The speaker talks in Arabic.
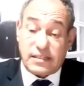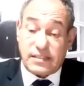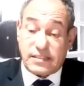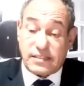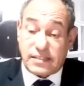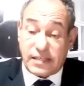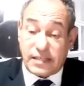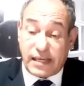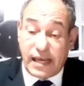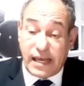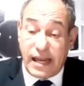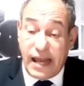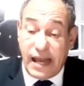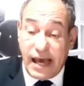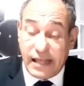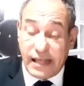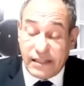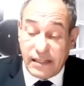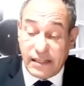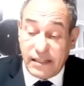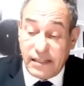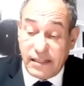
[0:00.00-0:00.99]
السكه
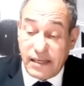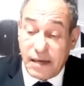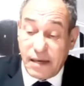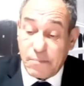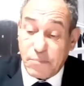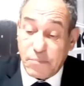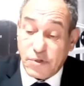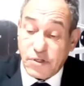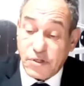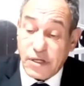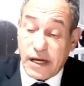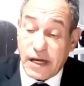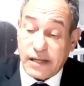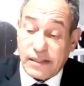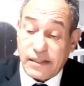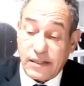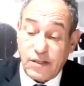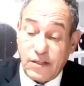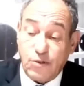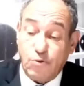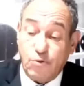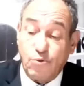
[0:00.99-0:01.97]
الحديديه
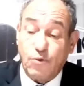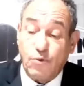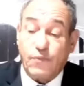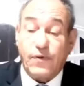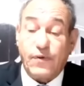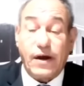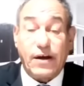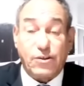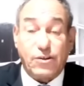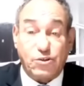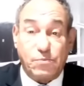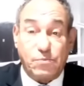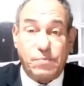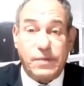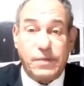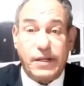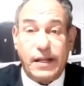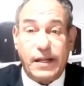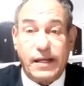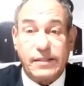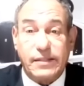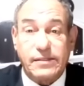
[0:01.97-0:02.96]
بالشرط يندوف غير
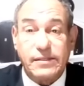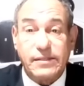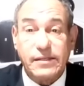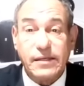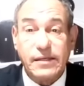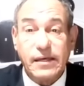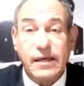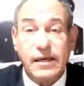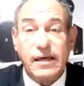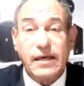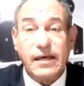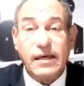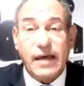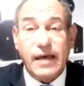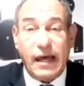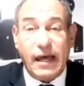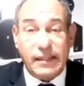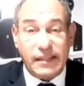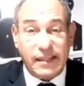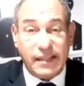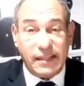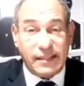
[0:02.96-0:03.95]
جبيلات
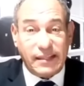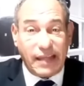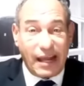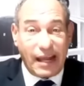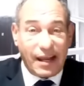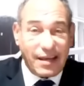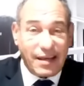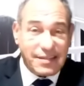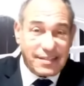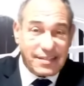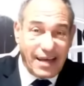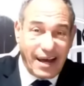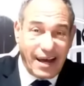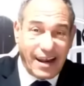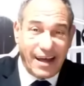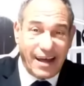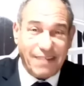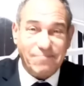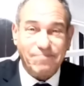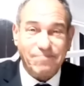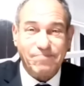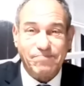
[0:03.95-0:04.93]
يعني تاع
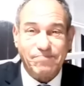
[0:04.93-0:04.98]
الخساره